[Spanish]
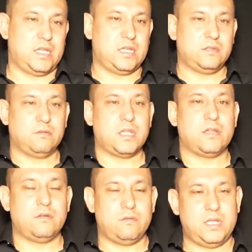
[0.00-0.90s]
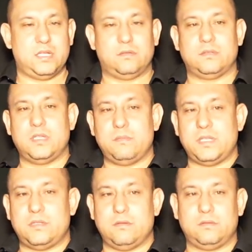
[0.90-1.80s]
qué es lo que incluía tu
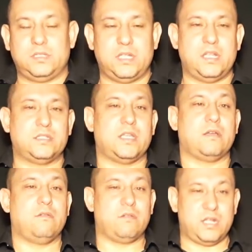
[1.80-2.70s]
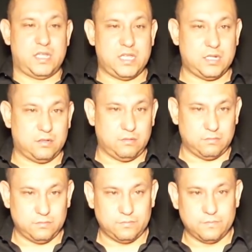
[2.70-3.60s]
servicio, tienes que corregirlo.